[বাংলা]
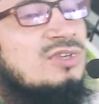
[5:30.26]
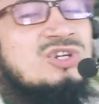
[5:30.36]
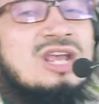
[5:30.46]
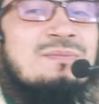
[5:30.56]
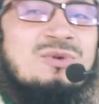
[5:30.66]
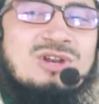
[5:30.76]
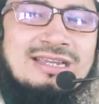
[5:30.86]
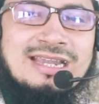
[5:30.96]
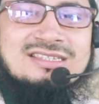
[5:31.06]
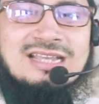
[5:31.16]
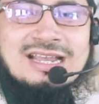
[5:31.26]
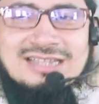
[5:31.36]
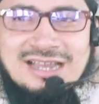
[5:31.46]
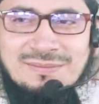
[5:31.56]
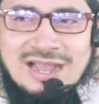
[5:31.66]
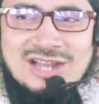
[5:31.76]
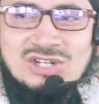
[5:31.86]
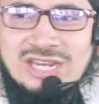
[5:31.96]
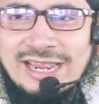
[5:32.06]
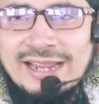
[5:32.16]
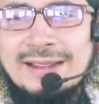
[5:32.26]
হিসাব করে দেখা গেছে হাজার মাসকে